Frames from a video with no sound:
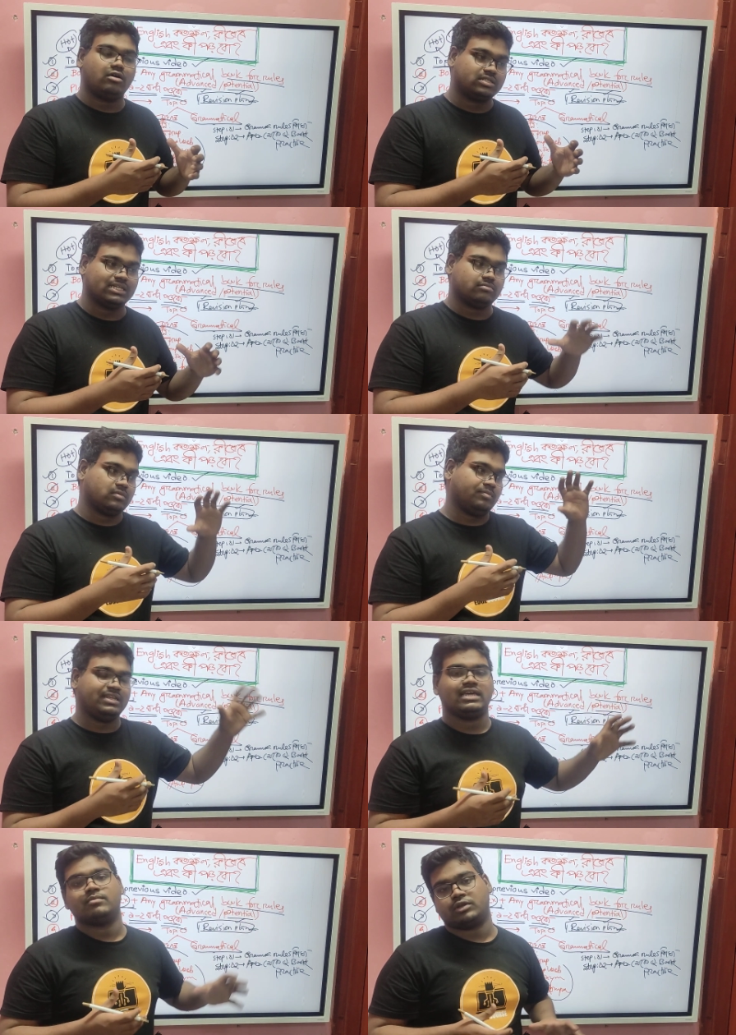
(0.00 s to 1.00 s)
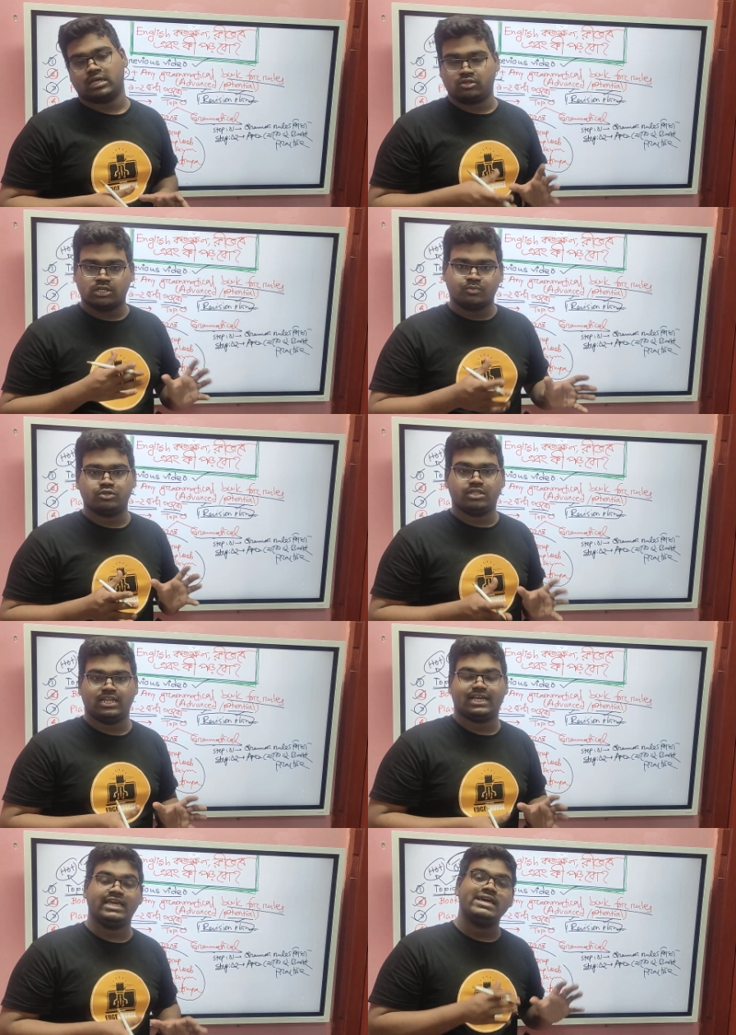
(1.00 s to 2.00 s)
অর্থাৎ মেডিকেল পরীক্ষা দশ পনেরো
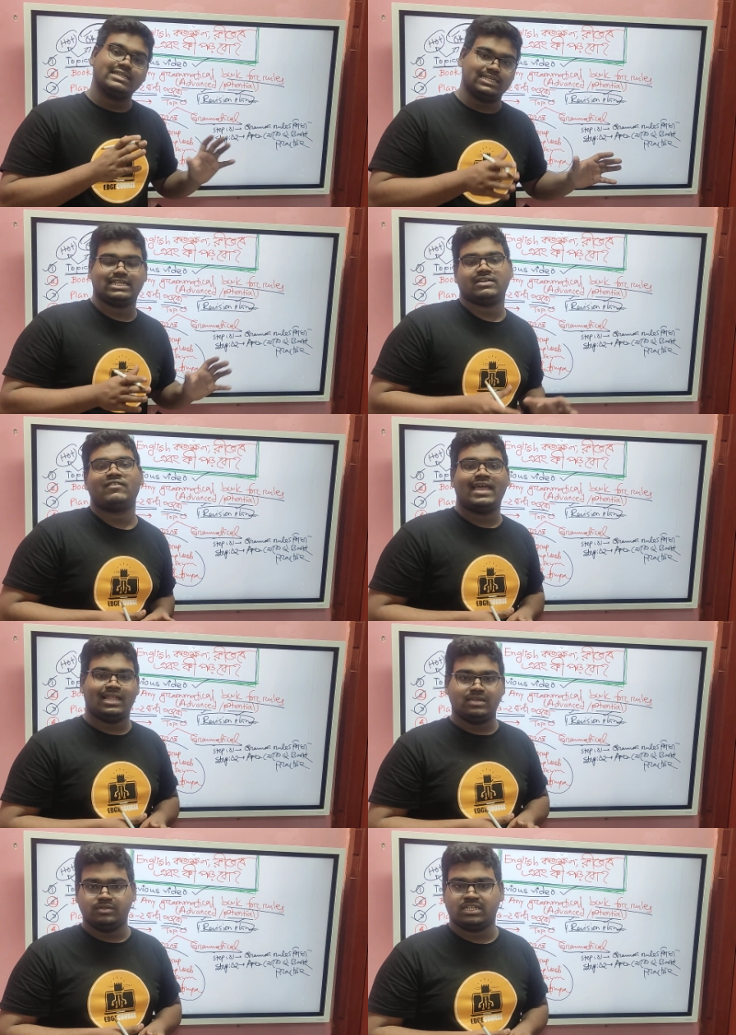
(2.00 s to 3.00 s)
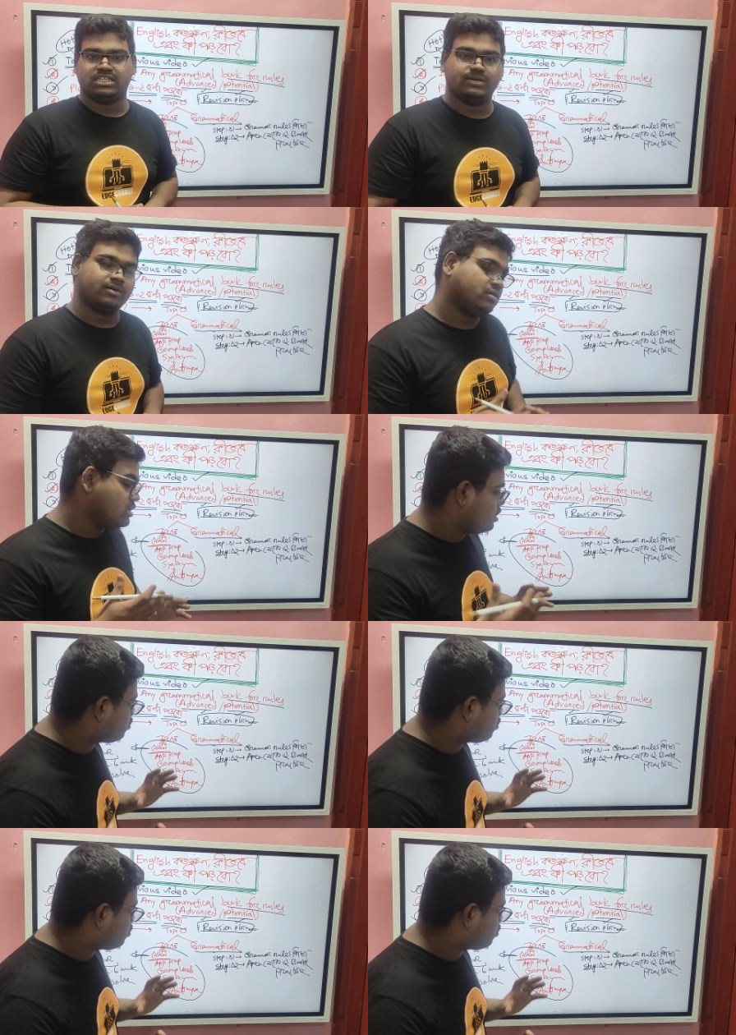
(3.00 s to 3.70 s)
দিন আগে যাতে একটা ফাইনাল রিভিশন দিতে পারো